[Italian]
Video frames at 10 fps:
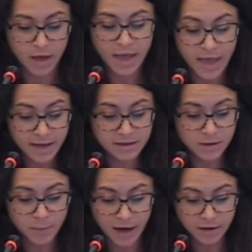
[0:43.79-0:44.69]
E si
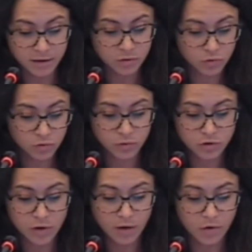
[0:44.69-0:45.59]
parte in tutto questo
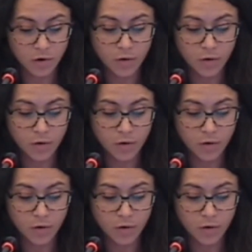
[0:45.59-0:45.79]
lavoro,